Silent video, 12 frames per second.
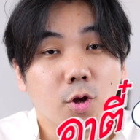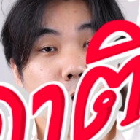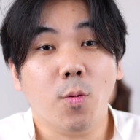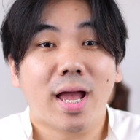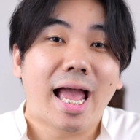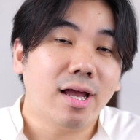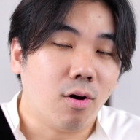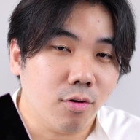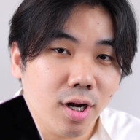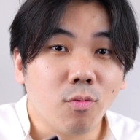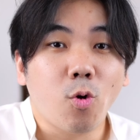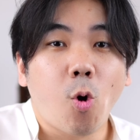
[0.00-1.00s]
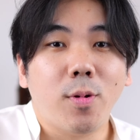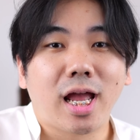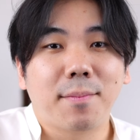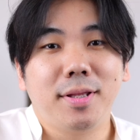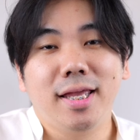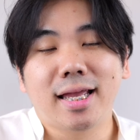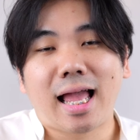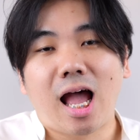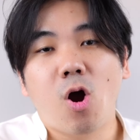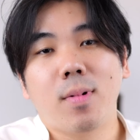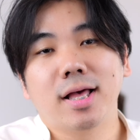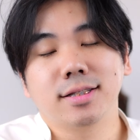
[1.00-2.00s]
โดยรวม AI ของเรื่องรูปนะครับ ที่
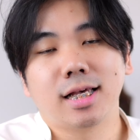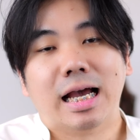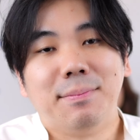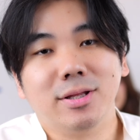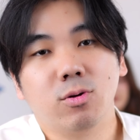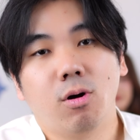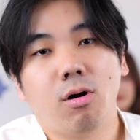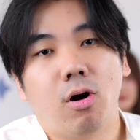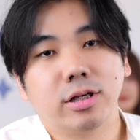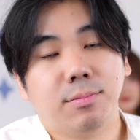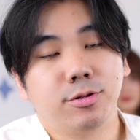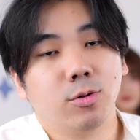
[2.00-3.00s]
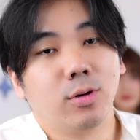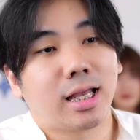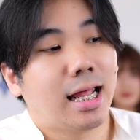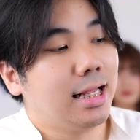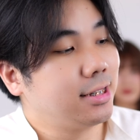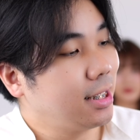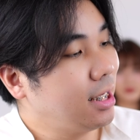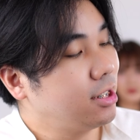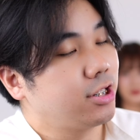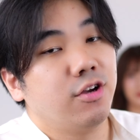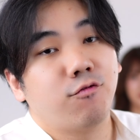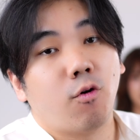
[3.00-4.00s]
เข้ามาเสริมในตัวของ Samsung Galaxy
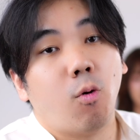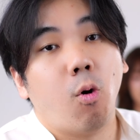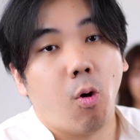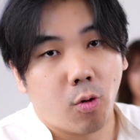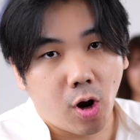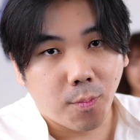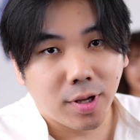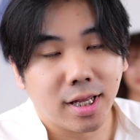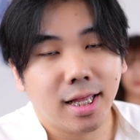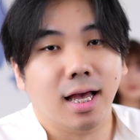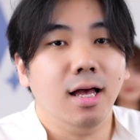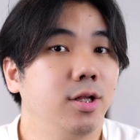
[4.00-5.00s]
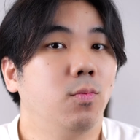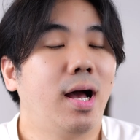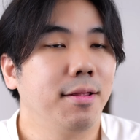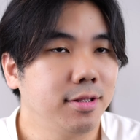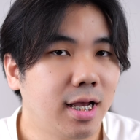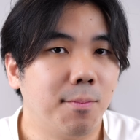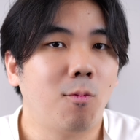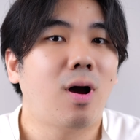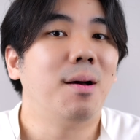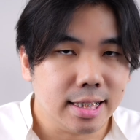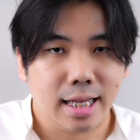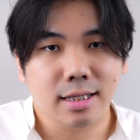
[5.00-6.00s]
C4 6รอบนี้เนี่ยถือว่าเสริมค
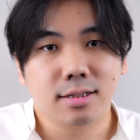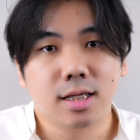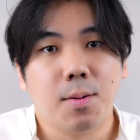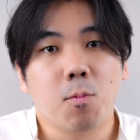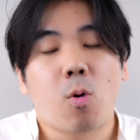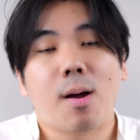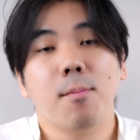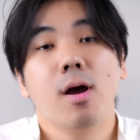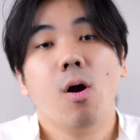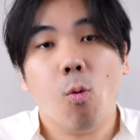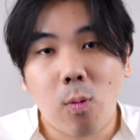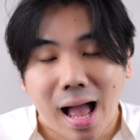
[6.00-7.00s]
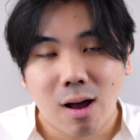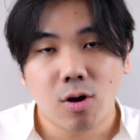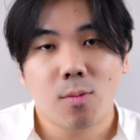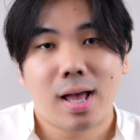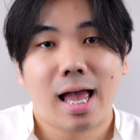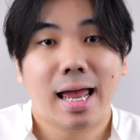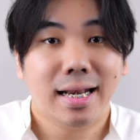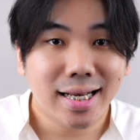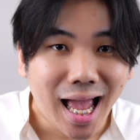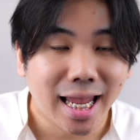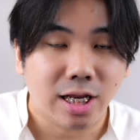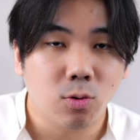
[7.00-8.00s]
วามเจ๋งเสริมความว้าวเข้ามา
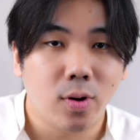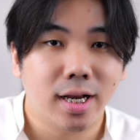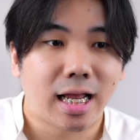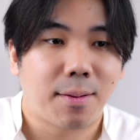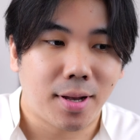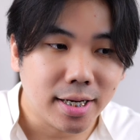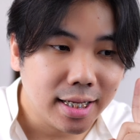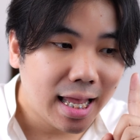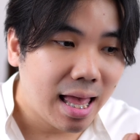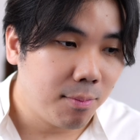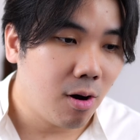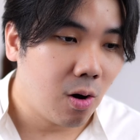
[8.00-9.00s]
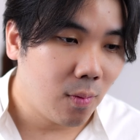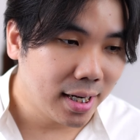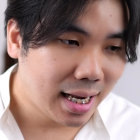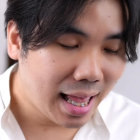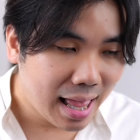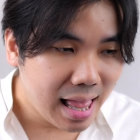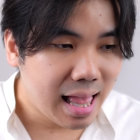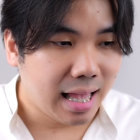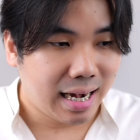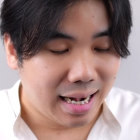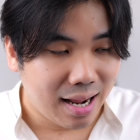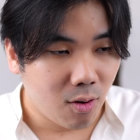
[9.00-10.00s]
ได้อีกด้วยนะครับ อันนี้แอบบอกว่าถ้า
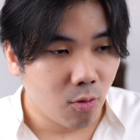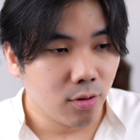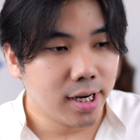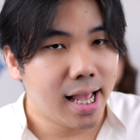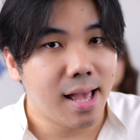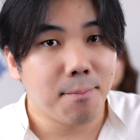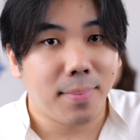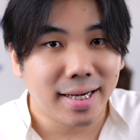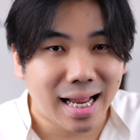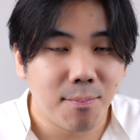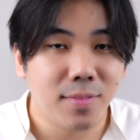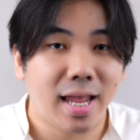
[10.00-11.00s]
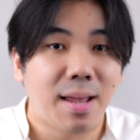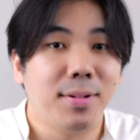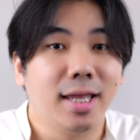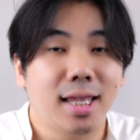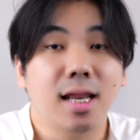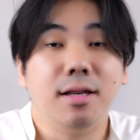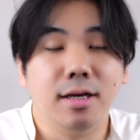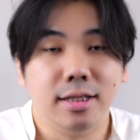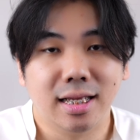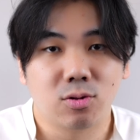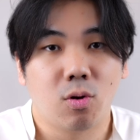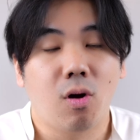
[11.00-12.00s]
เรานะฮะไปทำในแอปพลิเคชันอื่นๆ
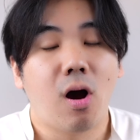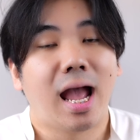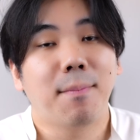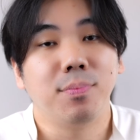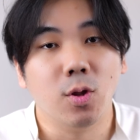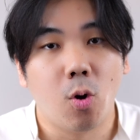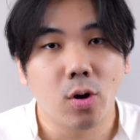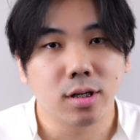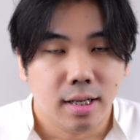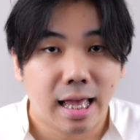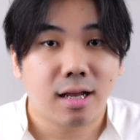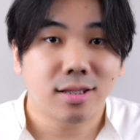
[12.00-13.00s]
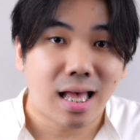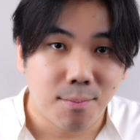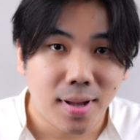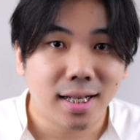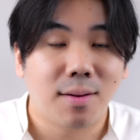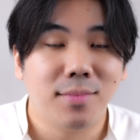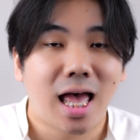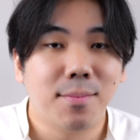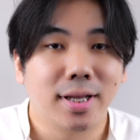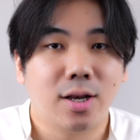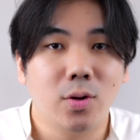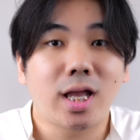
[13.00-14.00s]
อย่างตัวของแอปโน้ตนะก็สามารถทำได้เห
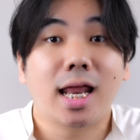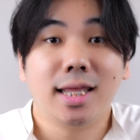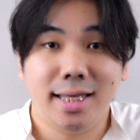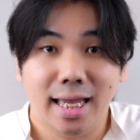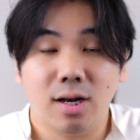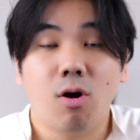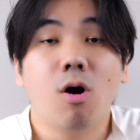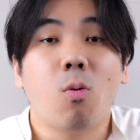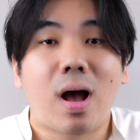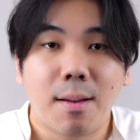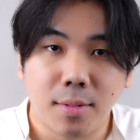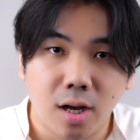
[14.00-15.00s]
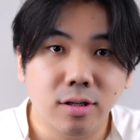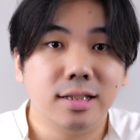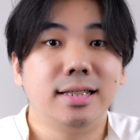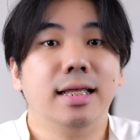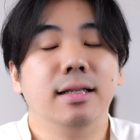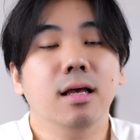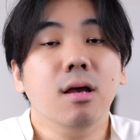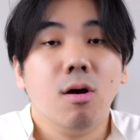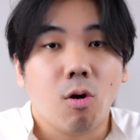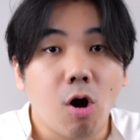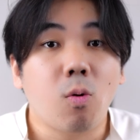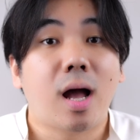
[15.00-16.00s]
มือนกันด้วยการเขียนข้อความเขาจะเจน
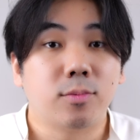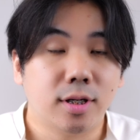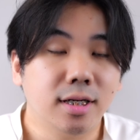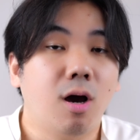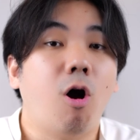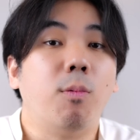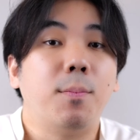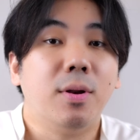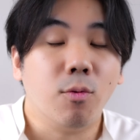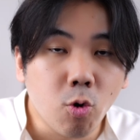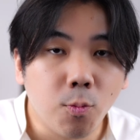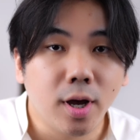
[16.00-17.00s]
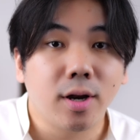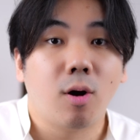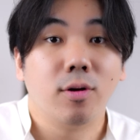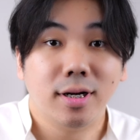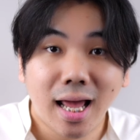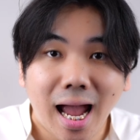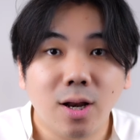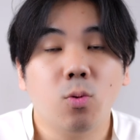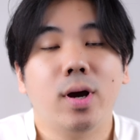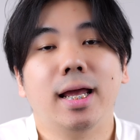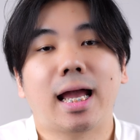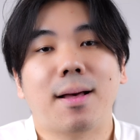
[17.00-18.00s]
ข้อความตอนนั้นออกมาเป็นรูปให้เราได้ด้
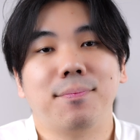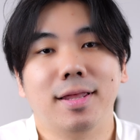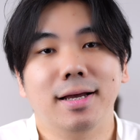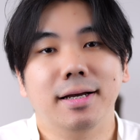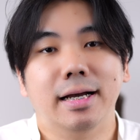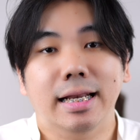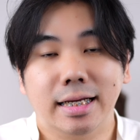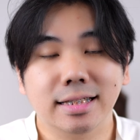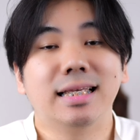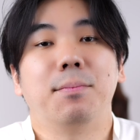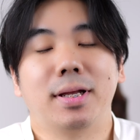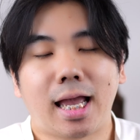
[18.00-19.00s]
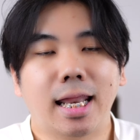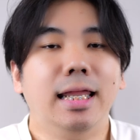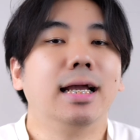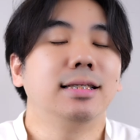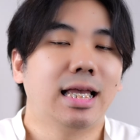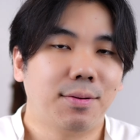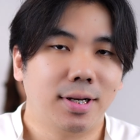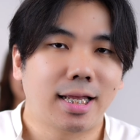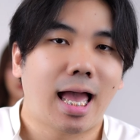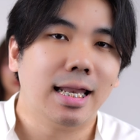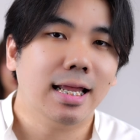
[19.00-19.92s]
วยนะครับเอออันนี้ก็เจ๋งเหมือนกันนี้ก็เจ๋งเหมือนกัน